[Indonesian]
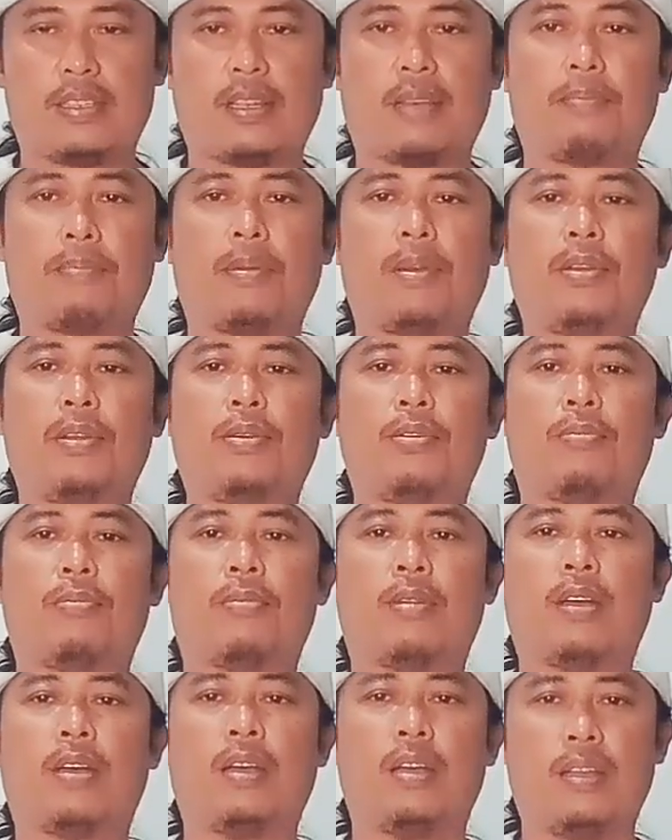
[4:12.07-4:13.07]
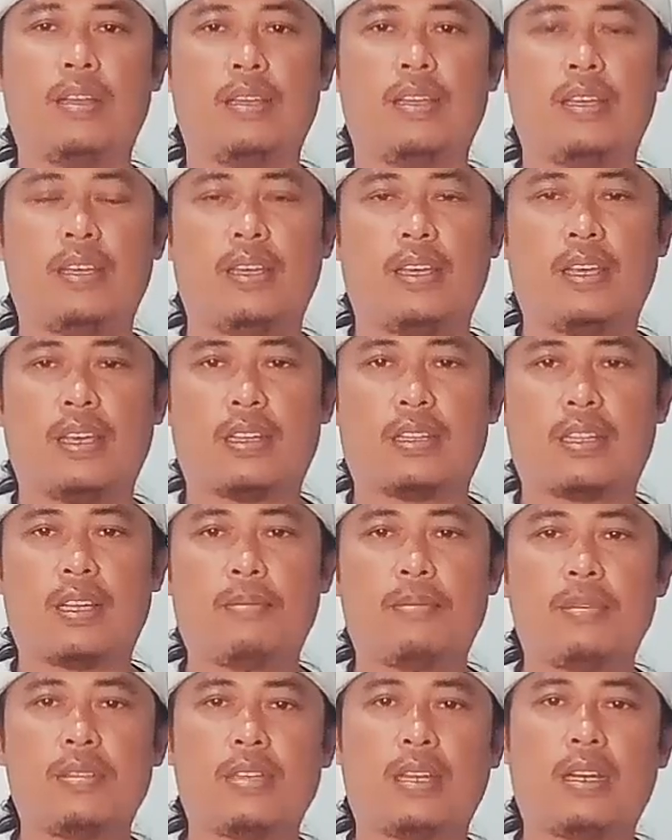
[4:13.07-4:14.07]
Sampai di rumah,
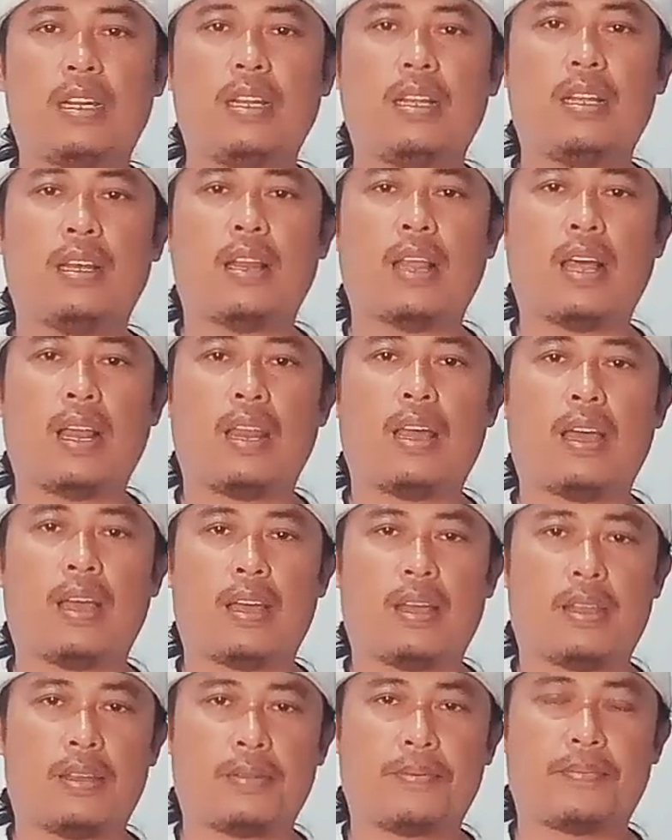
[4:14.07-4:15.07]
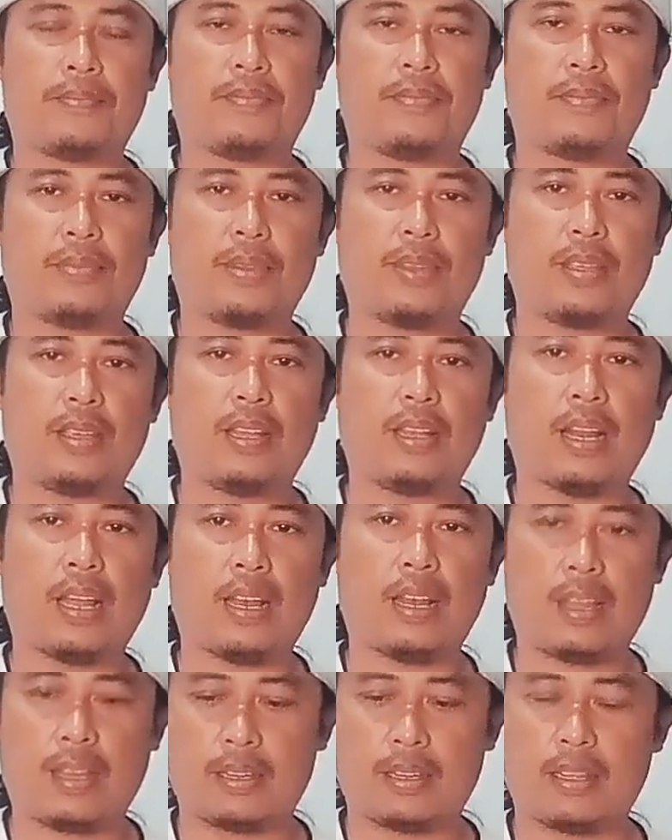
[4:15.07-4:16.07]
kita mencari lalang.
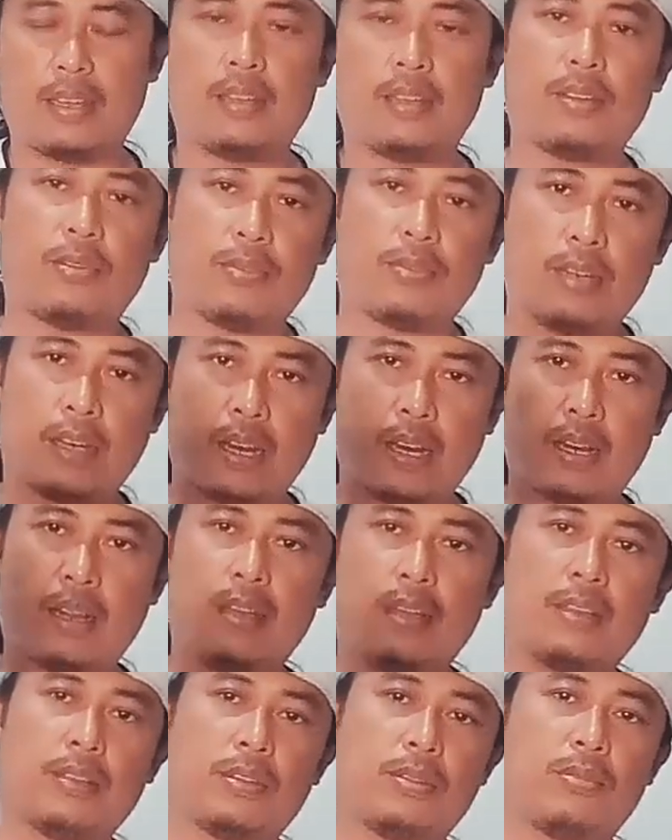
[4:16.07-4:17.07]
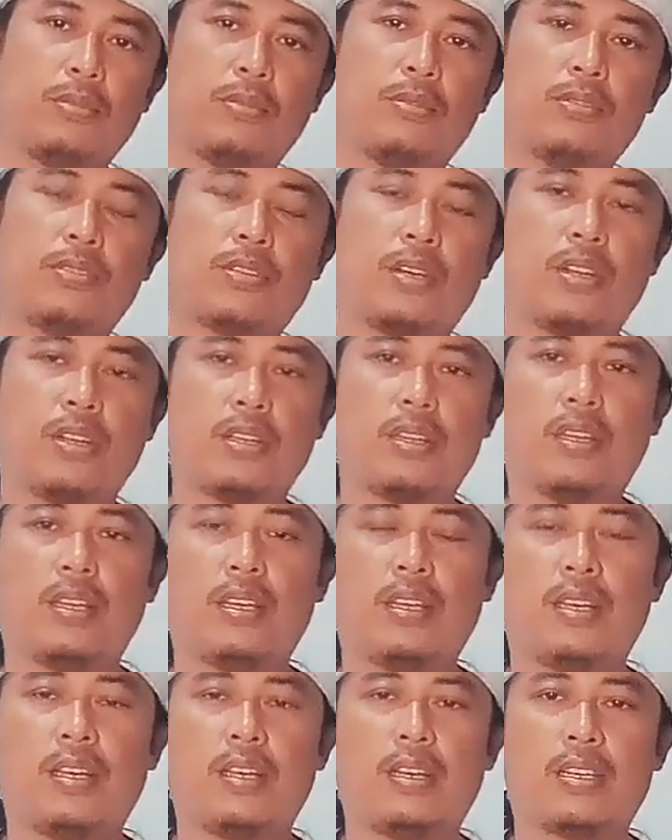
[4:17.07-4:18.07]
Ilalang ya, daun ilalang itu cari
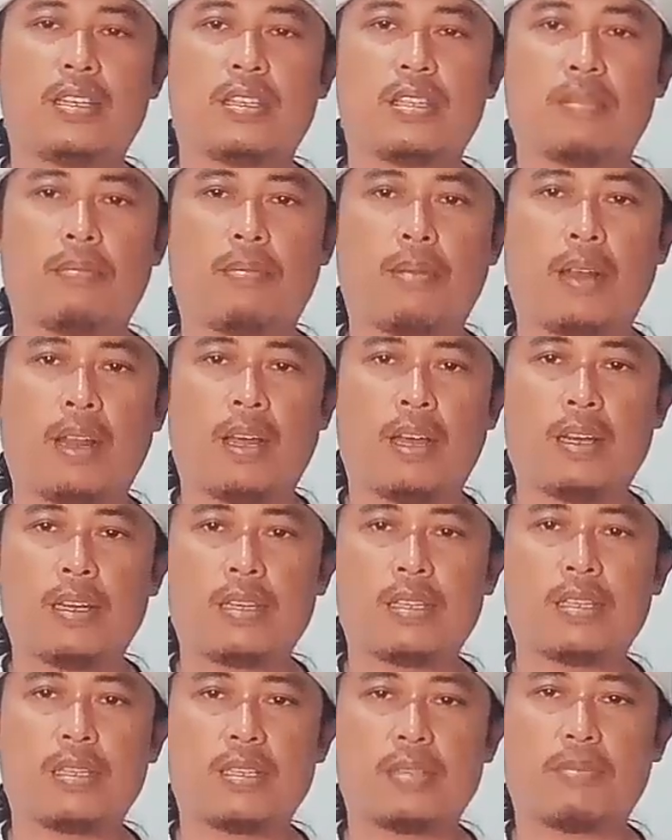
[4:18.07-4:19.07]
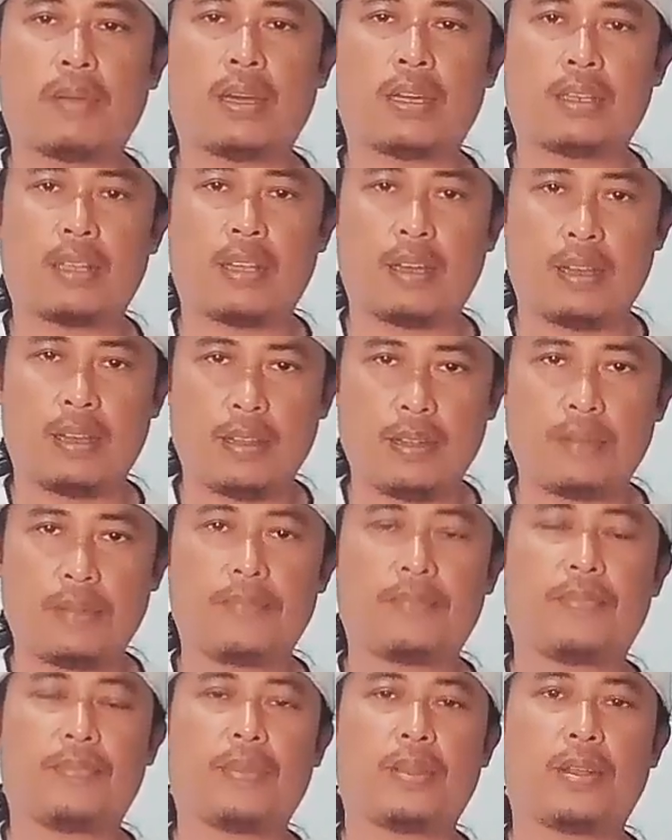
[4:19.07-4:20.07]
11 batang.
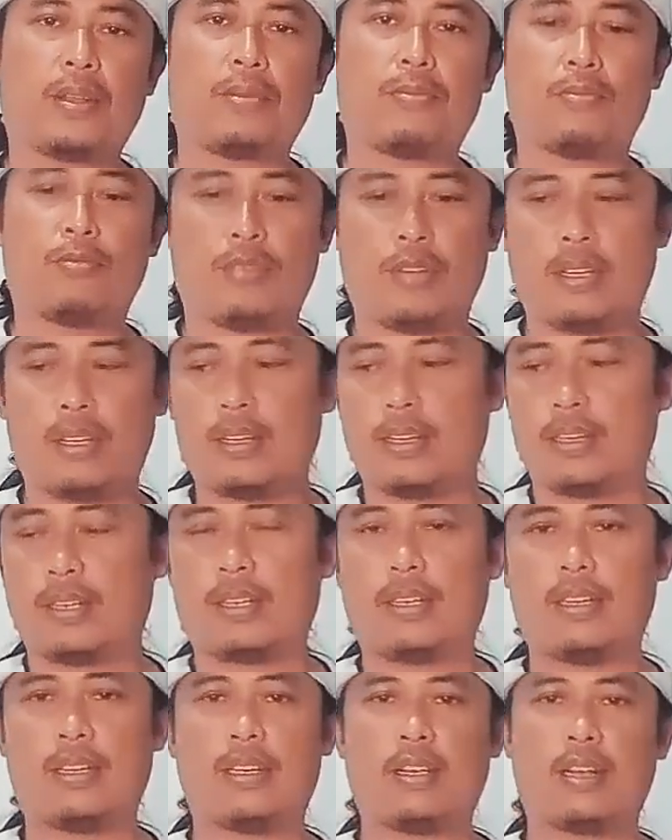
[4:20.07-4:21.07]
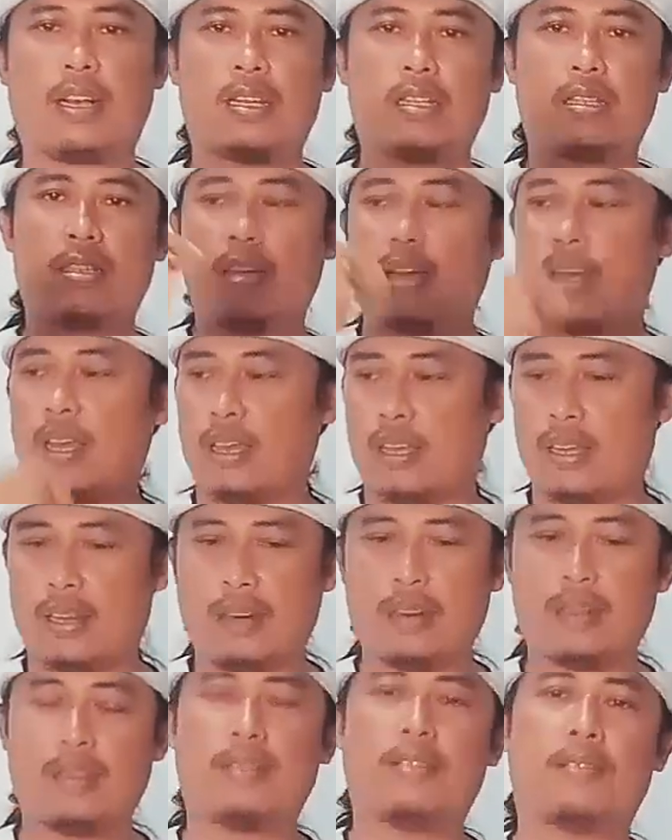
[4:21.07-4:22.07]
Kemudian nanti kasih
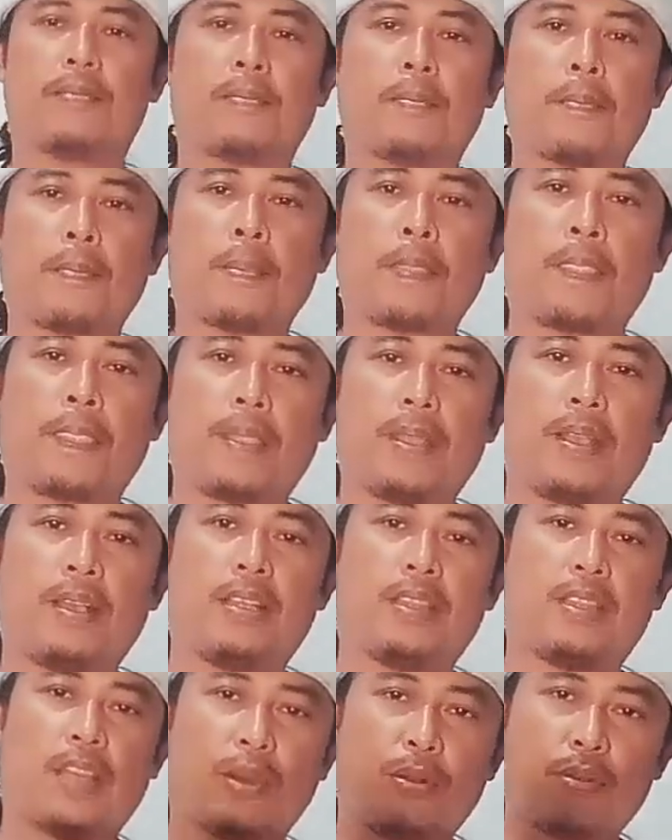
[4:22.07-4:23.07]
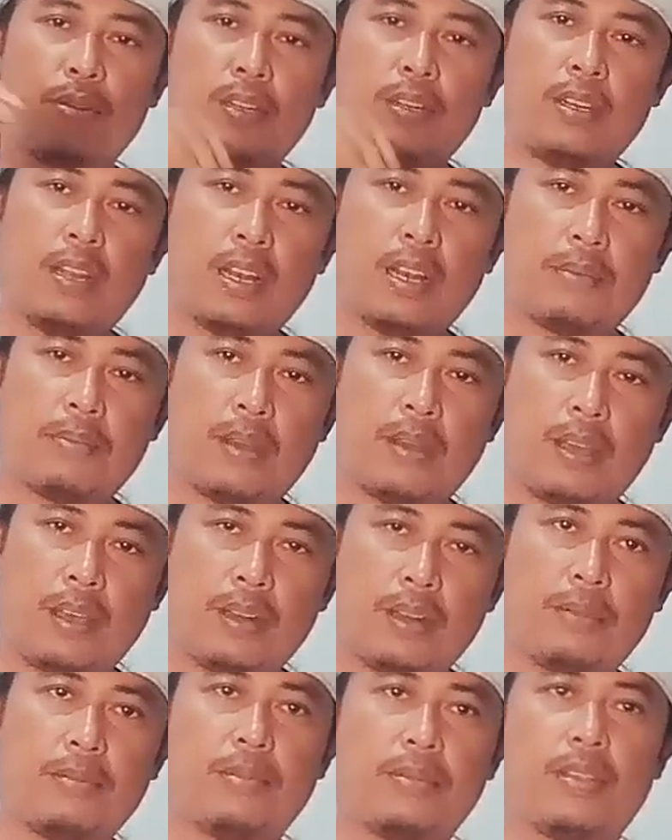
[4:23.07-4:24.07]
air taruh di dalam
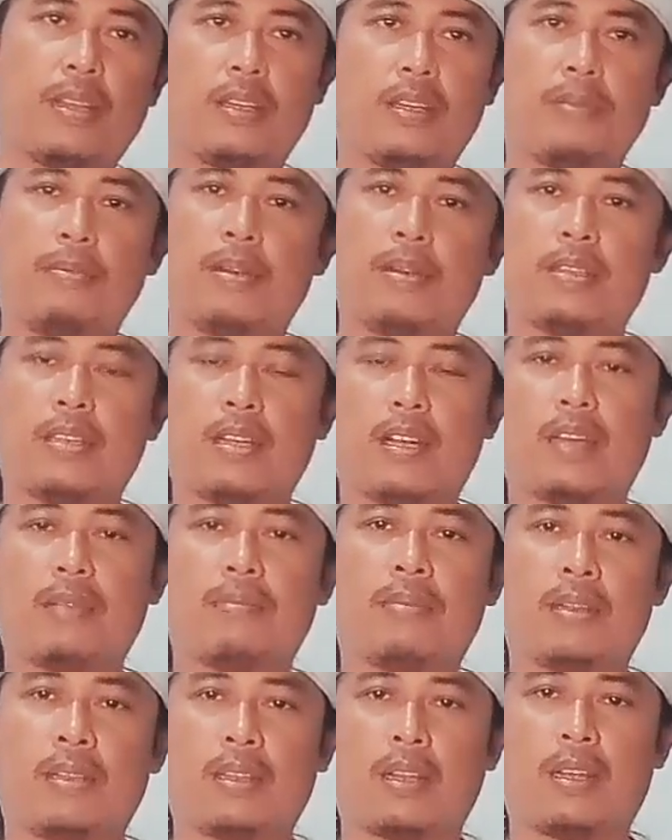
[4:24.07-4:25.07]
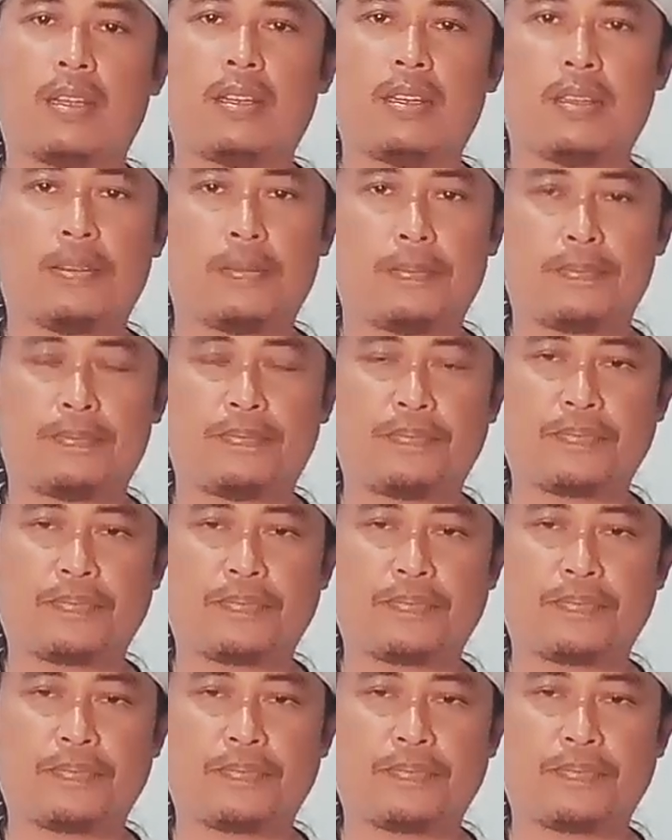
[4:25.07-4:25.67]
air, nanti bacakan mantra ini.